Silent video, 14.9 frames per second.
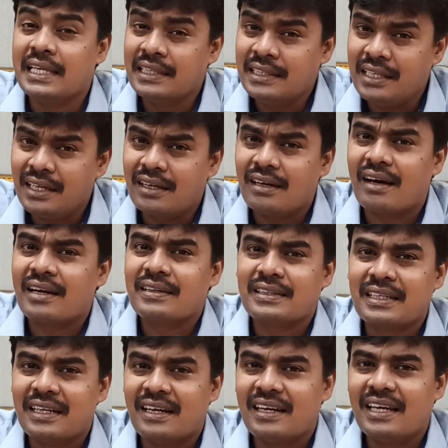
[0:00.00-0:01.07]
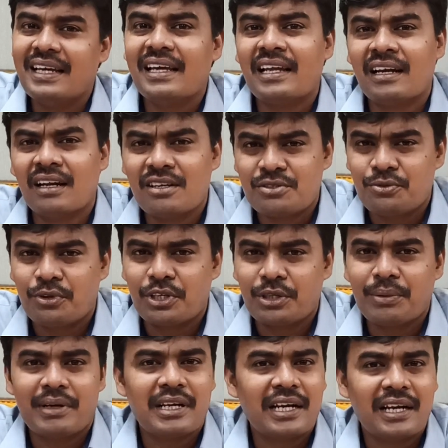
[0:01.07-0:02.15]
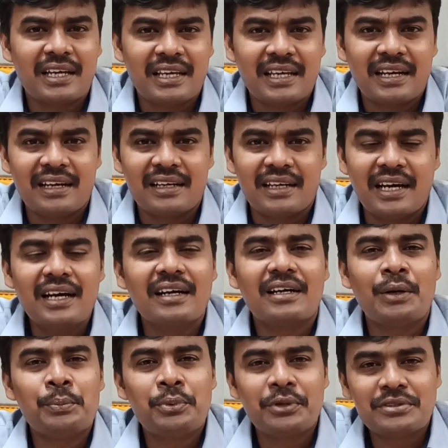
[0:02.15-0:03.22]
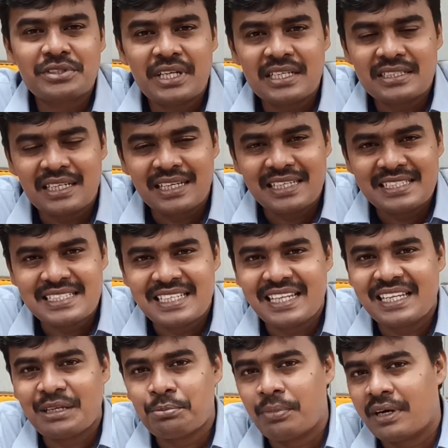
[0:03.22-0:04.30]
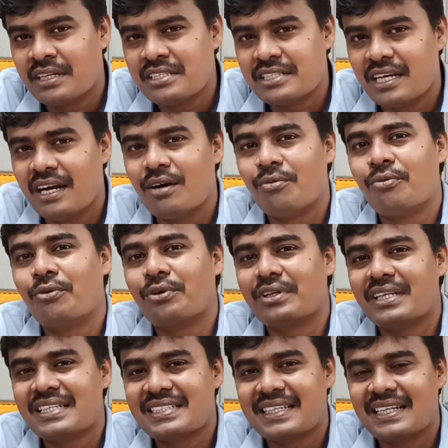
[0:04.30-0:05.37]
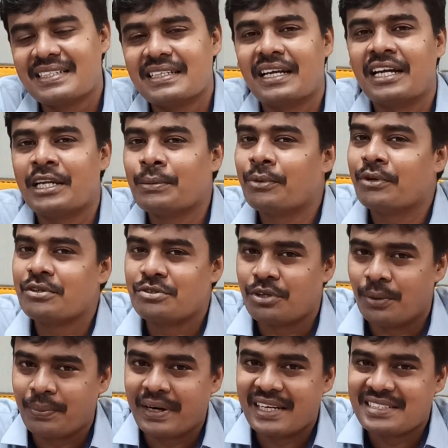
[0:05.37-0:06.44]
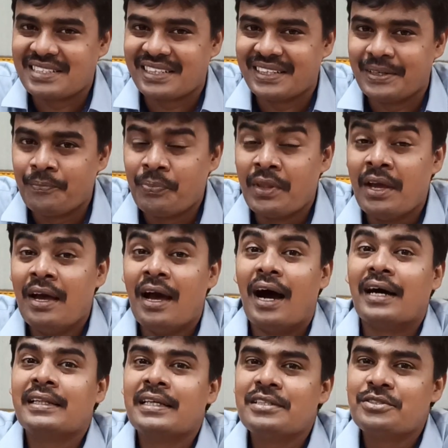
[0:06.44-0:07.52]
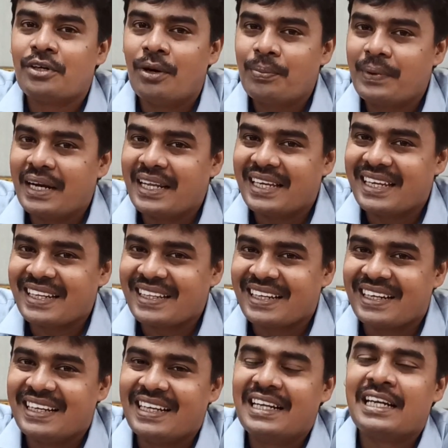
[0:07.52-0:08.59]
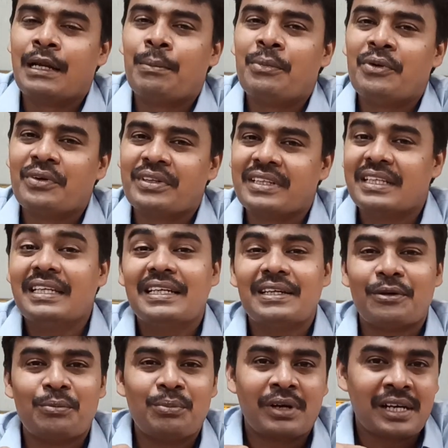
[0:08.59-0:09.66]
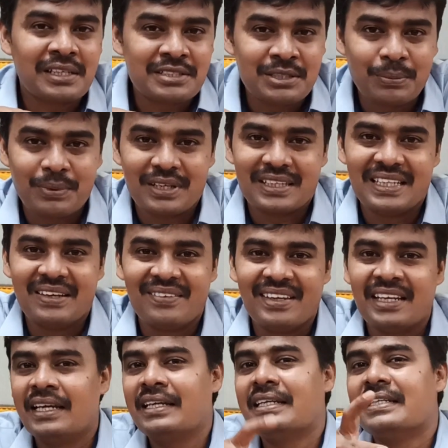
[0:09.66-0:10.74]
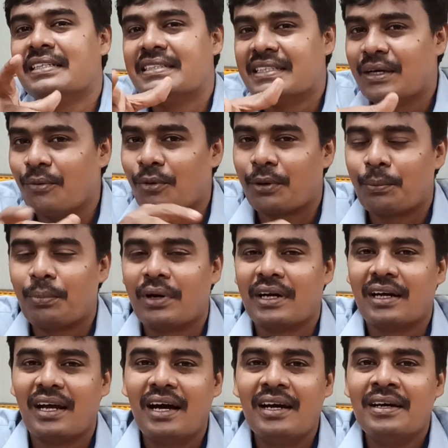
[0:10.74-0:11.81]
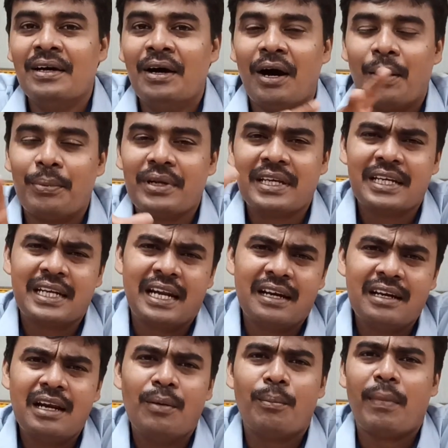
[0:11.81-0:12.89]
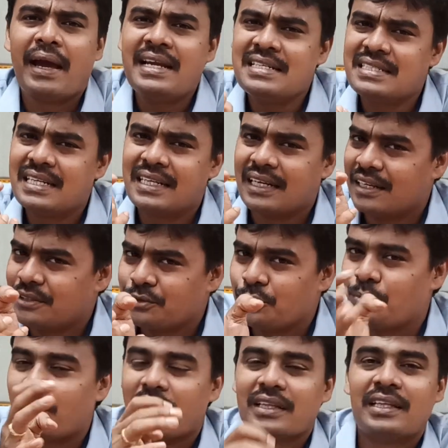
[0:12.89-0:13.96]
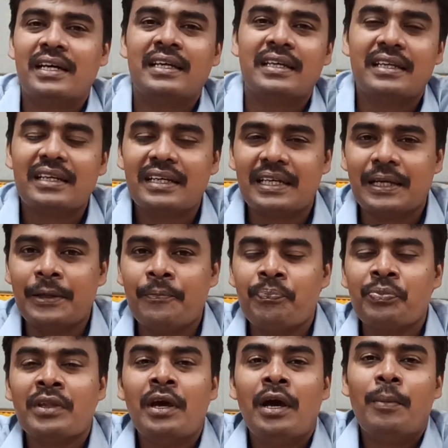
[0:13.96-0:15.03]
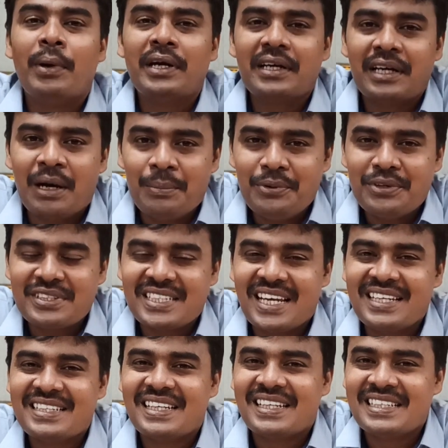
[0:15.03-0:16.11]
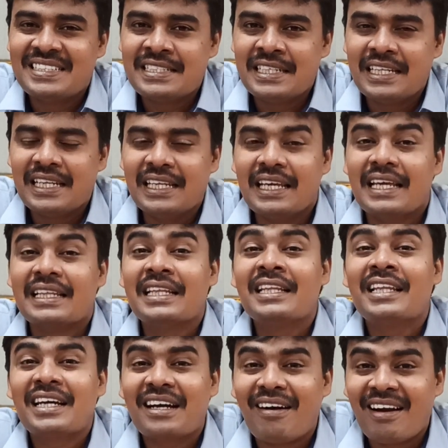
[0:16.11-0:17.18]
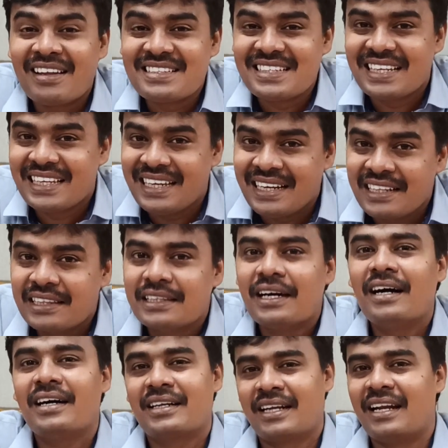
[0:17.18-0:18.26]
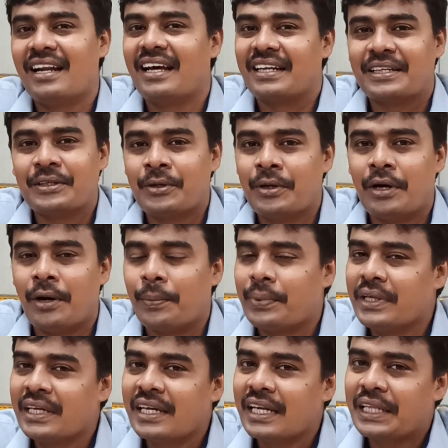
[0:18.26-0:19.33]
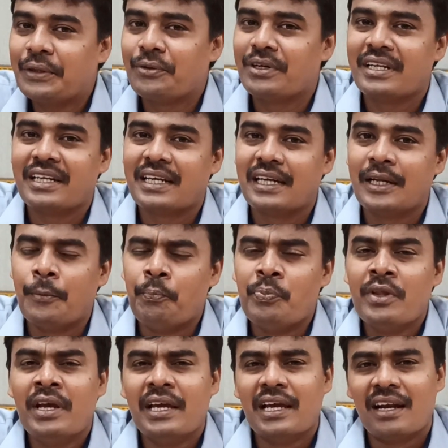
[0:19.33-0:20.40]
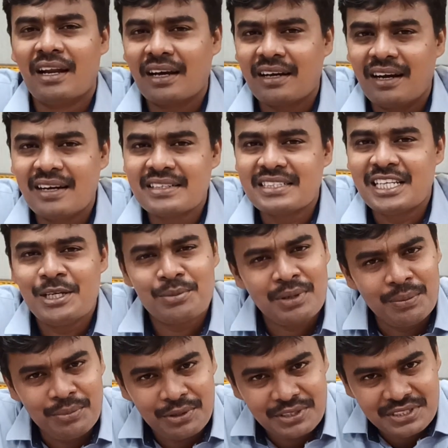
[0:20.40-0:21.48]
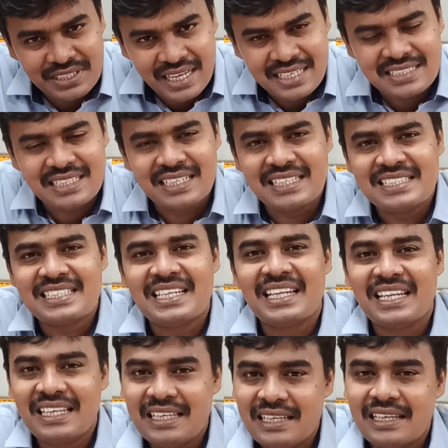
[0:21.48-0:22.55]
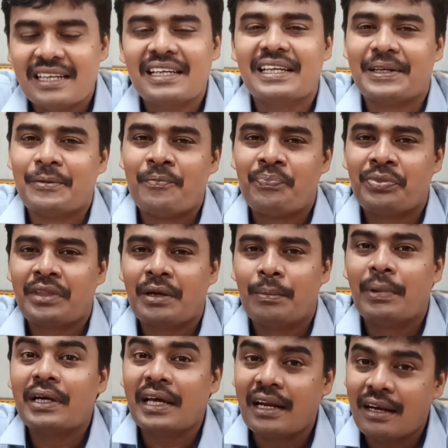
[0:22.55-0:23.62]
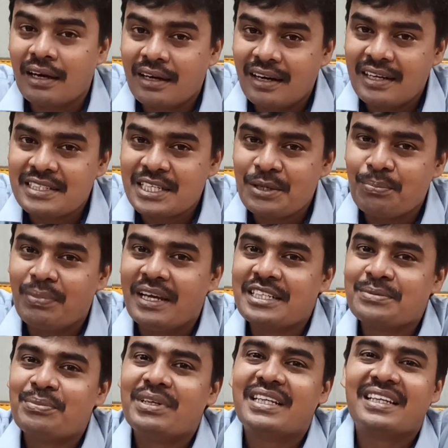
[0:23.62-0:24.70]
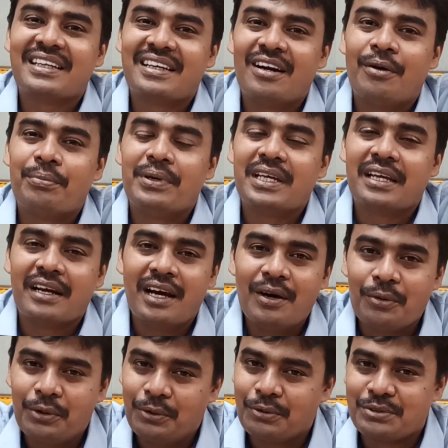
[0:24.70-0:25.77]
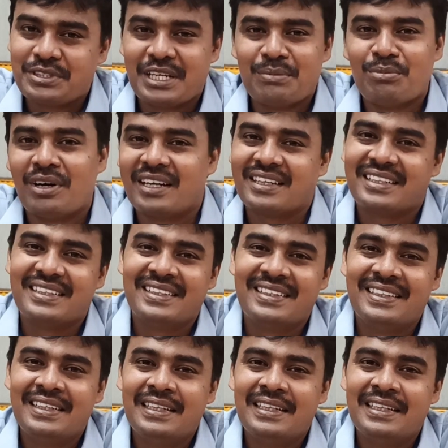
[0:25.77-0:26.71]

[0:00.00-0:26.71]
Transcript: இந்த காரணத்தினால எல்லா ஸ்டூடெண்ட்டும் என்ன நினைக்கிறாங்கன்னா கம்ப்யூட்டர் சயின்ஸ் அண்ட் இன்ஜினியரிங் படித்தா ஃபோர் இயர்ஸ் கழித்து கண்டிப்பாக ஒரு ஜாப் கிடச்சிரு அந்த ஜாப் கிடைக்கிறதுனால நம்ம வந்து ரொம்ப கஷ்டப்பட தேவையில்லை ஈஸியாக ஒர்க் பண்ணலாம் அப்படிங்கிற நல்ல மைண்ட் செட்டெல்லாம் சூப்பராக தான் இருக்குது பட் கம்ப்யூட்டர் சயின்ஸ் அண்ட் இன்ஜினியரிங் எந்தெந்த காலேஜில் எடுத்த படித்தா நல்லாயிருக்கு அப்படிங்கிறது ஒன்று இருக்குல்ல எல்லா காலேஜ்லேயும் கம்ப்யூட்டர் சயின்ஸ் அண்ட் இன்ஜினியரிங் இருக்குது பட் எல்லா காலேஜ்லேயும் பிளேஸ்மெண்ட் இருக்கா அப்படிங்கன்னா ஒரு கொஸ்டின் மார்க்